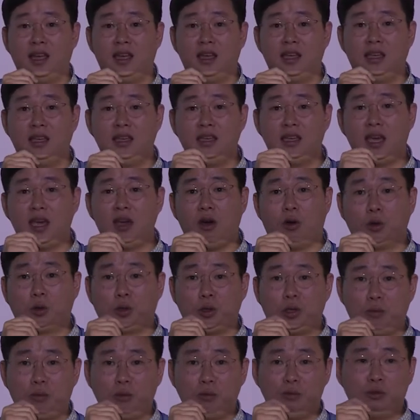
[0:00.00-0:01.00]
이게
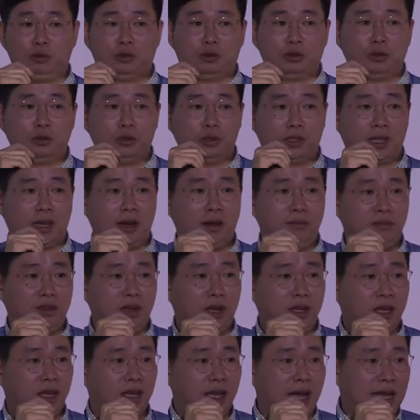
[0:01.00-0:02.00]
어떻게 보면 중국
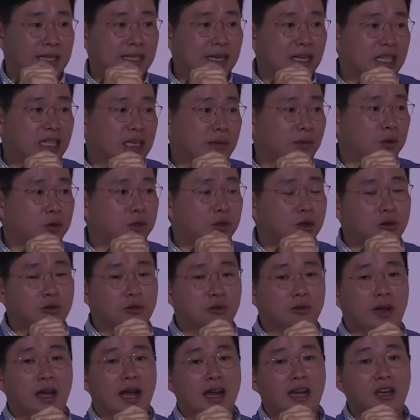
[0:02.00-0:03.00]
사람들에겐 가장
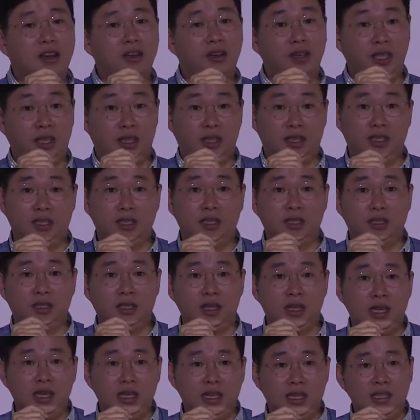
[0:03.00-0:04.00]
기본적으로 깔려 있는
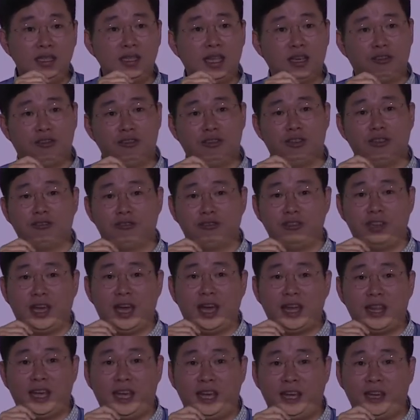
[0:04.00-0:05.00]
인사 규정 중에
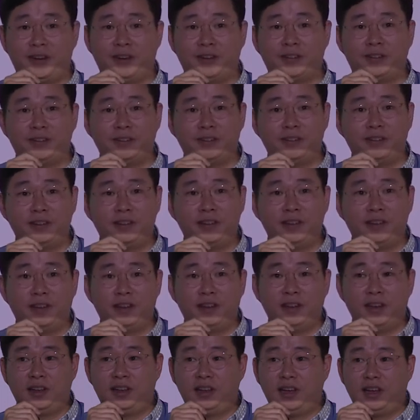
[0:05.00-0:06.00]
하나예요.
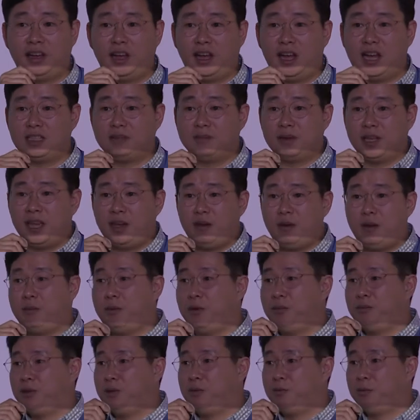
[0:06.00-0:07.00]
하지만 해외
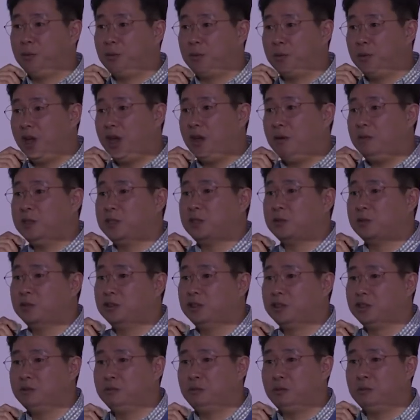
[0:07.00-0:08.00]
법인을 뽑고 해외
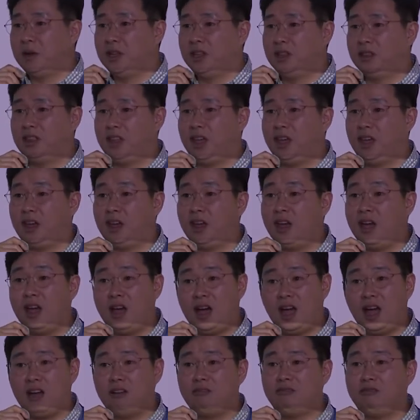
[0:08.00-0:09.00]
직원들을 뽑았는데
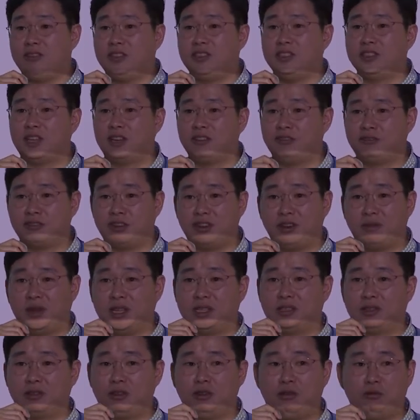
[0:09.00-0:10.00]
한국 인사 규정에
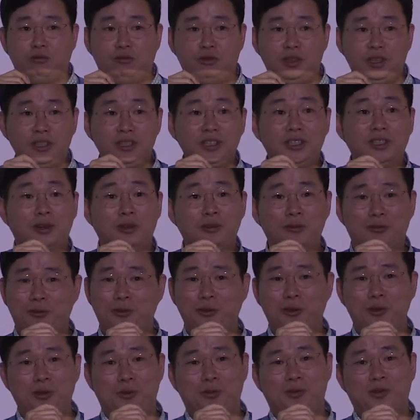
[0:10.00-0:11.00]
맞춰서 우리는 그런
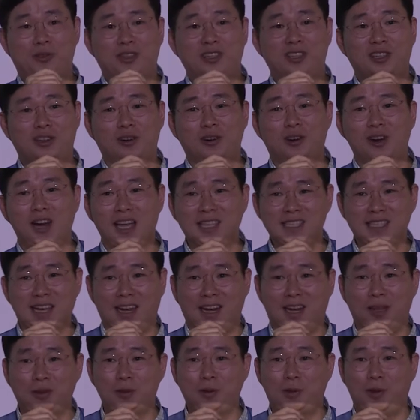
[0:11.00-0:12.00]
규정이 없으니 그런 걸 하지
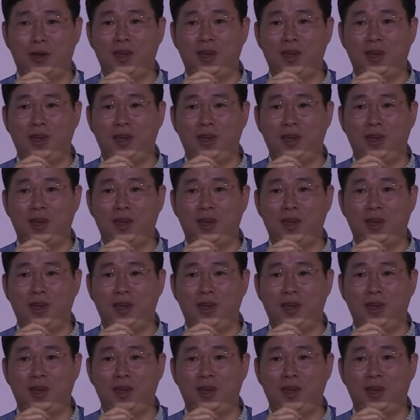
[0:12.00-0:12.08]
않아도